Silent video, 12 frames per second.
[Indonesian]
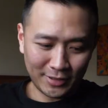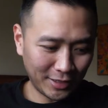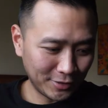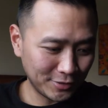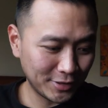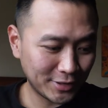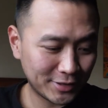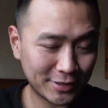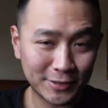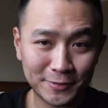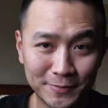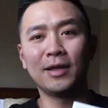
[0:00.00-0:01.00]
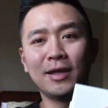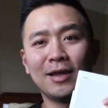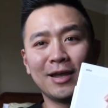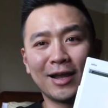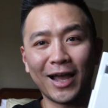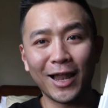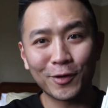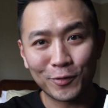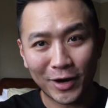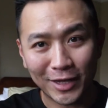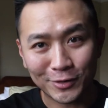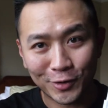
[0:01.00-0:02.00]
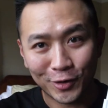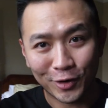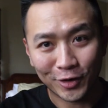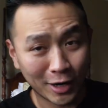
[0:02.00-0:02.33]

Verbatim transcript: Terus kalkulator.